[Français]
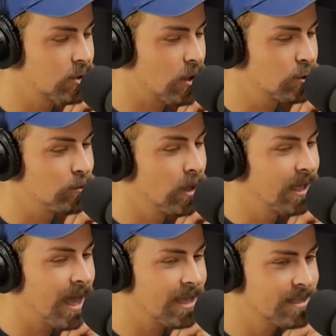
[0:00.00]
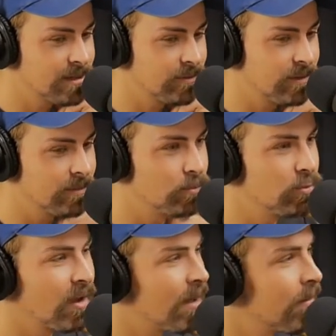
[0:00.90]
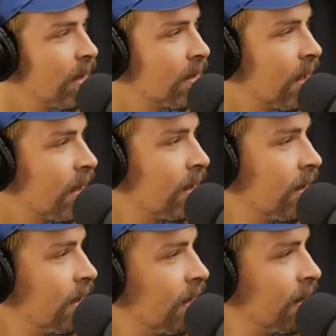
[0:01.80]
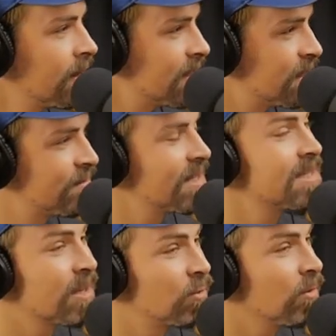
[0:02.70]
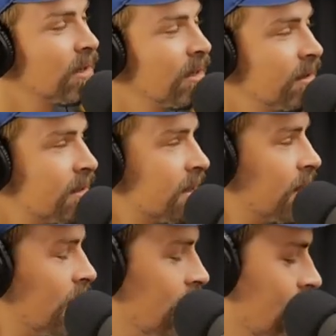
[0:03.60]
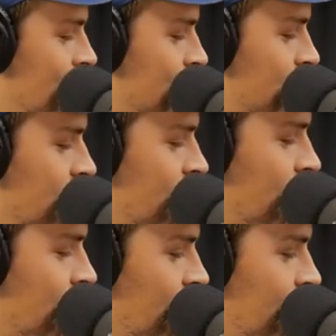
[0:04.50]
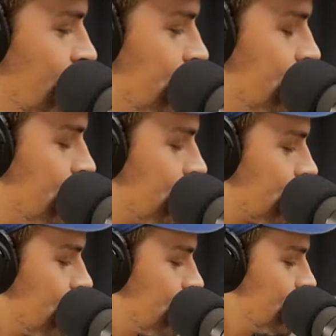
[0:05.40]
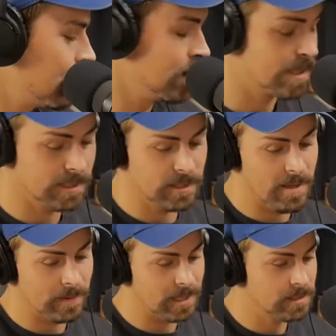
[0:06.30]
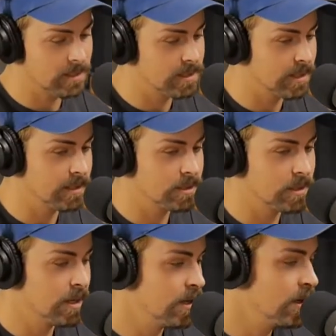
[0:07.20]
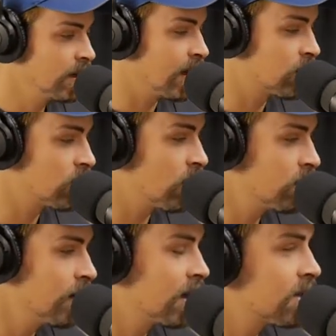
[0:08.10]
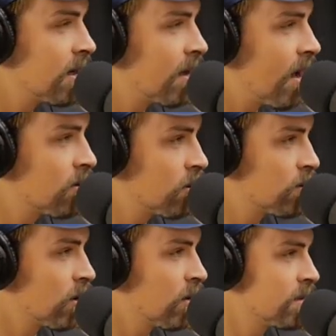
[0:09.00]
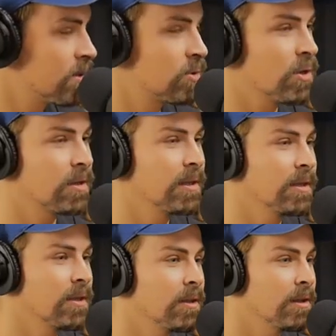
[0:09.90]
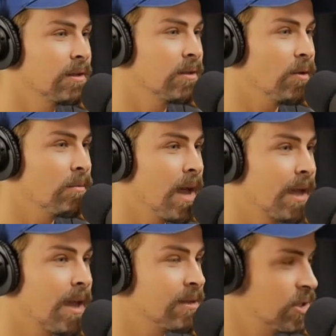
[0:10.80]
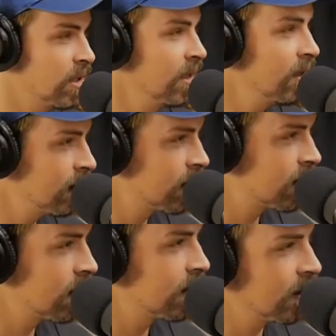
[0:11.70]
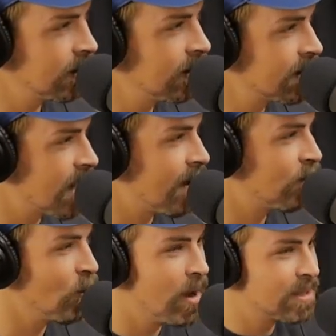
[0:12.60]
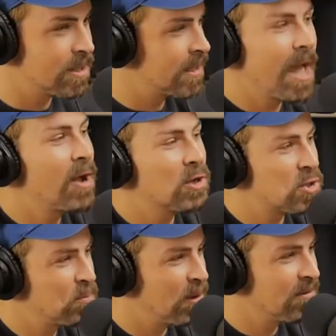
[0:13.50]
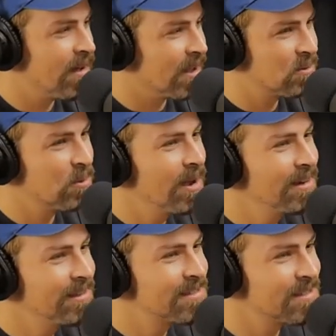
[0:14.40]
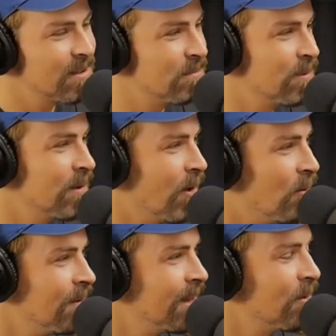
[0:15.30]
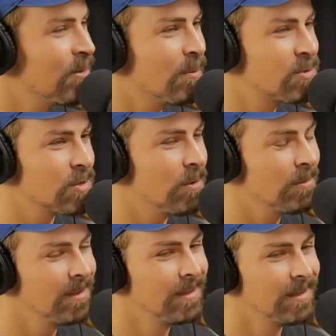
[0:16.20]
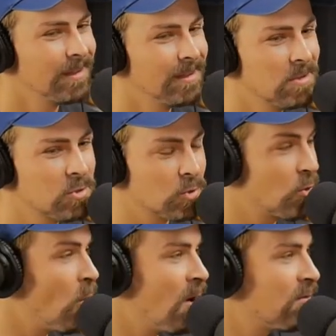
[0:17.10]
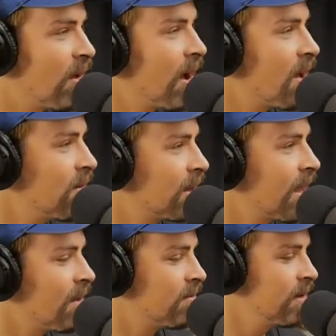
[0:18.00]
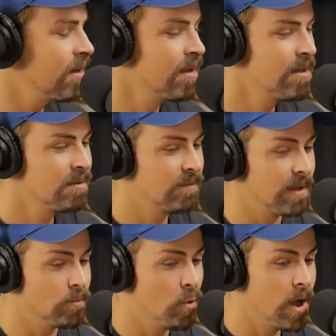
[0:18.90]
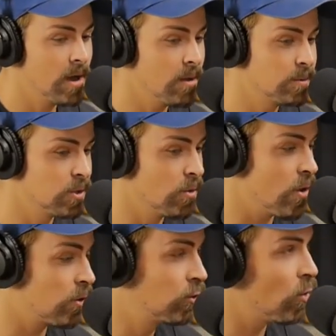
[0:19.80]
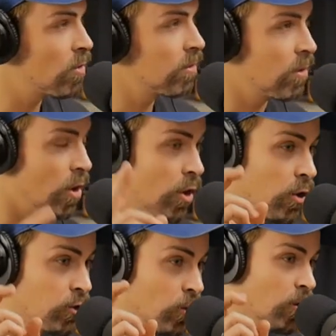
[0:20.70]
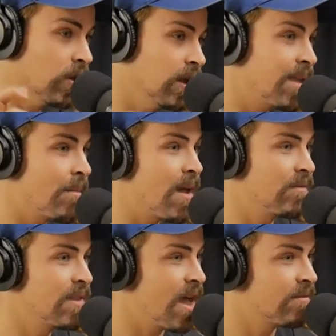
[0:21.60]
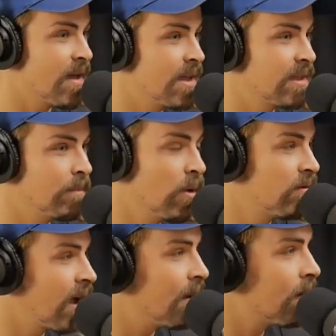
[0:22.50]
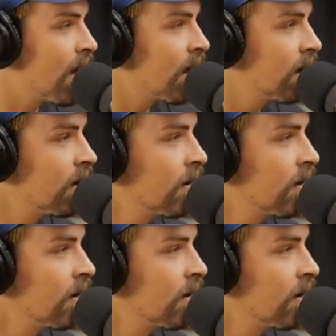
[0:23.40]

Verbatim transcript: sors du mode créatif, t'es plus vraiment dans. C'est difficile d'y retourner. Puis, puis c'est ça, après ça, tu sais quand tu sors d'une maîtrise en littérature, c'est pas comme si tu sortais d'un bac en génie. les, emplois les emplois se garochent pas devant toi. Tu n'as pas un million d'options sur quoi faire avec ta vie. Fait que moi, l'option de, retourner dans ma vie d'avant n'était pas vraiment